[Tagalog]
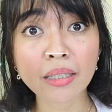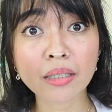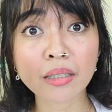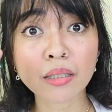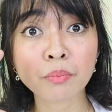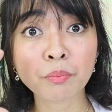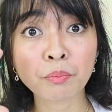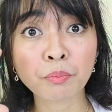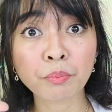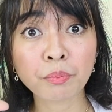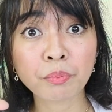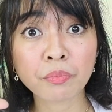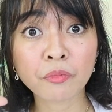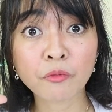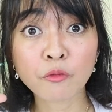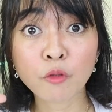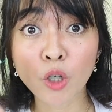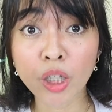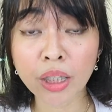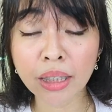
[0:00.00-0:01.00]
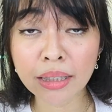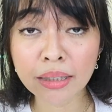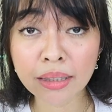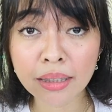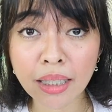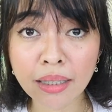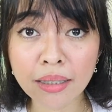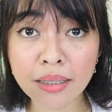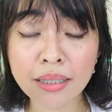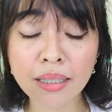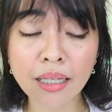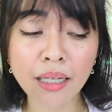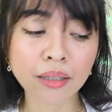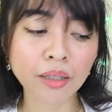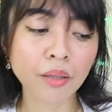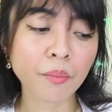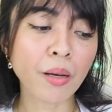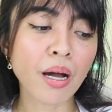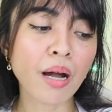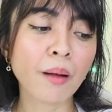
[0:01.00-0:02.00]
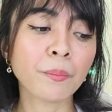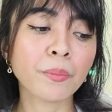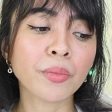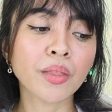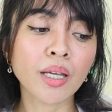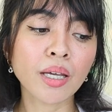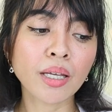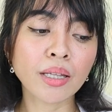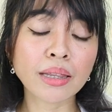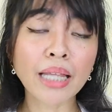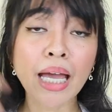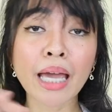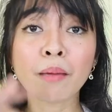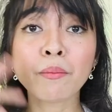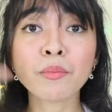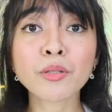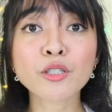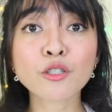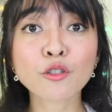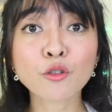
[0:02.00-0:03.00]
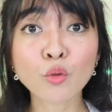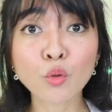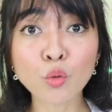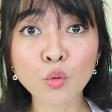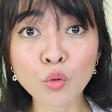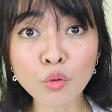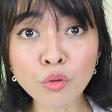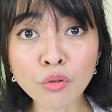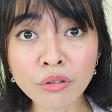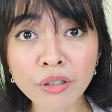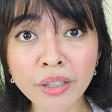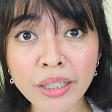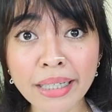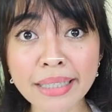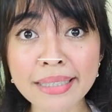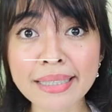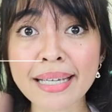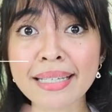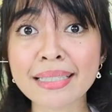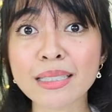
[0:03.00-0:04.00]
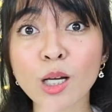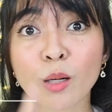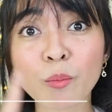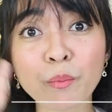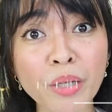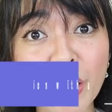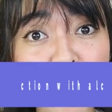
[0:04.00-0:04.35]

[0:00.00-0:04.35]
is 14 cents lang, 'di ba? Times 2 kasi isang